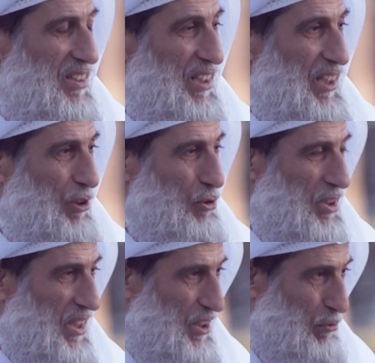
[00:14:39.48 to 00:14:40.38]
إلا
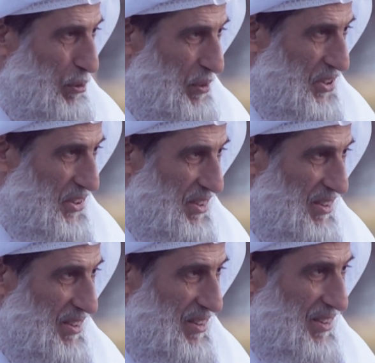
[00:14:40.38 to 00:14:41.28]
قتل يوم بدر
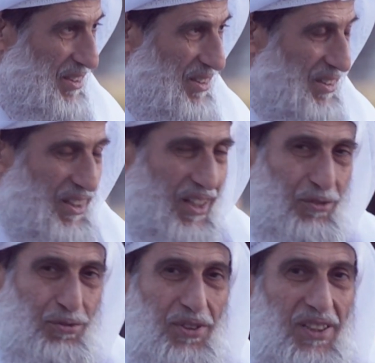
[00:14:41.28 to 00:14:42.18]

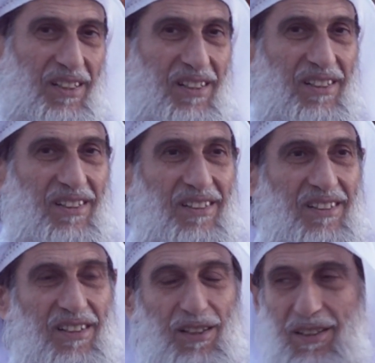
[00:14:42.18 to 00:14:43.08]
كافرا
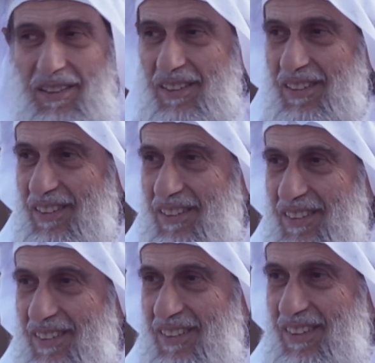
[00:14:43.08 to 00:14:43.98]

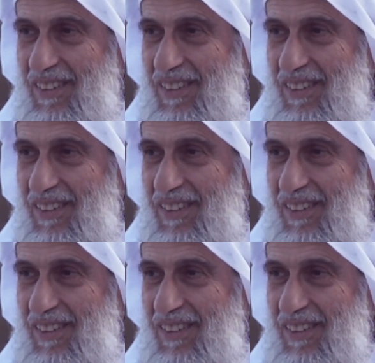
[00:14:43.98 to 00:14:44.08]
الله